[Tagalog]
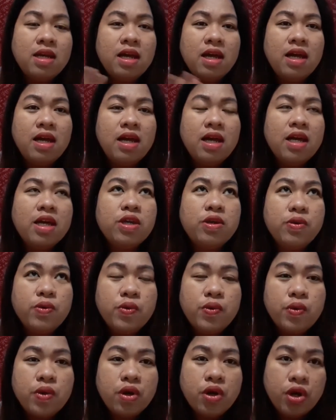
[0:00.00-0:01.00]
uh,
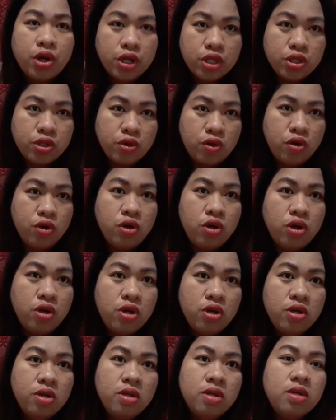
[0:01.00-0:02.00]
yung hurt
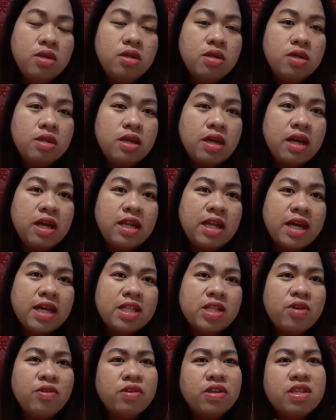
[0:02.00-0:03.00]
ko, uh,
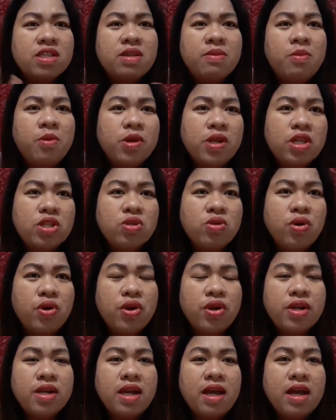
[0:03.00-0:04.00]
nakita ko rin sa
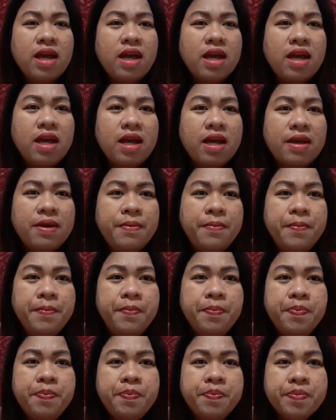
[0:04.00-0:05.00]
monitor na
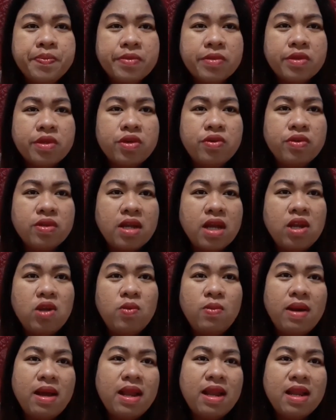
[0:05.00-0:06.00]
yun nga
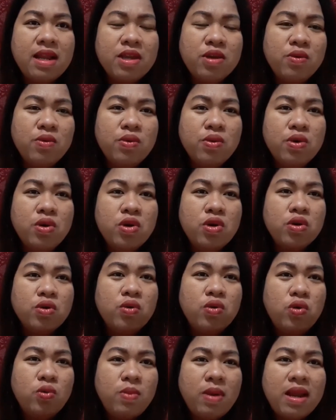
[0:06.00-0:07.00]
lumal yung
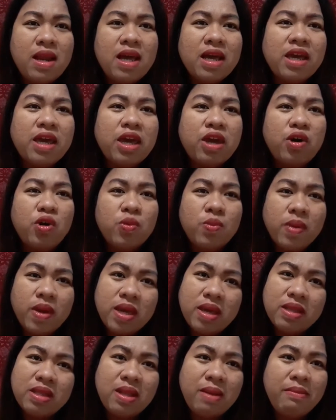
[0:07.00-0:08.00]
lumalaki or
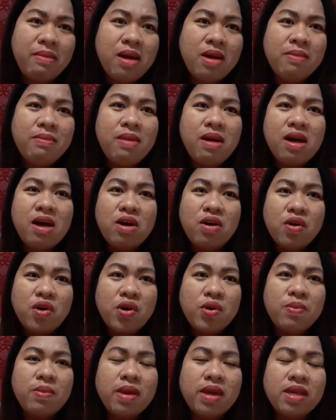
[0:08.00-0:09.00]
may taba ba
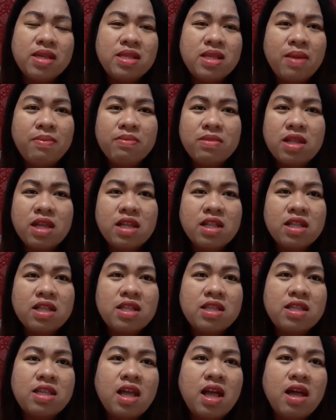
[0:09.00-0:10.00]
or may
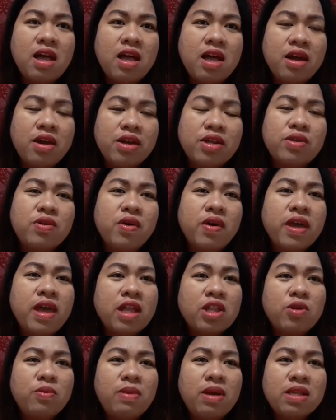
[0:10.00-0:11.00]
something sa heart ko
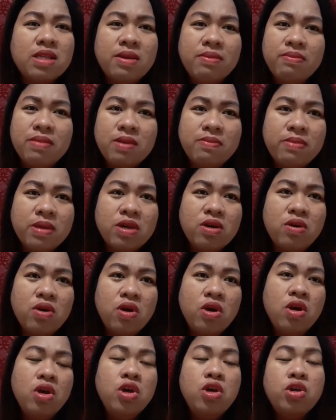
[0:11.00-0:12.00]
kaya tumaas ang BP
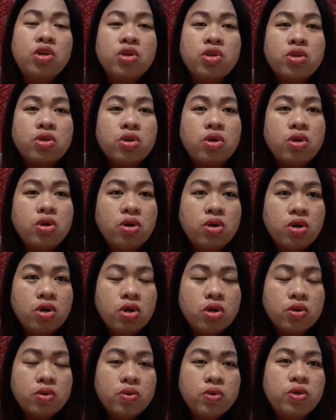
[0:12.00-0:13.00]
ko. So,
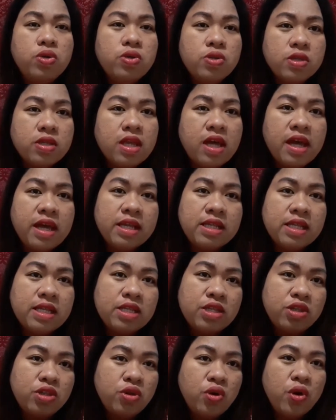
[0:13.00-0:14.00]
good news guys,
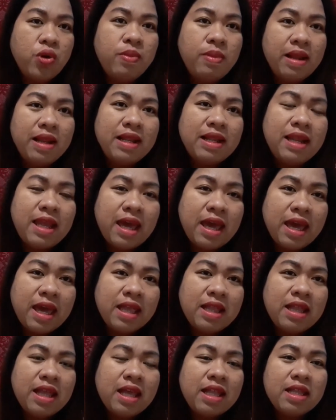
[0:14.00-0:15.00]
it's normal
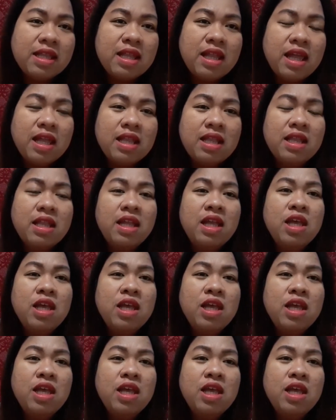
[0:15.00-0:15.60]
din and then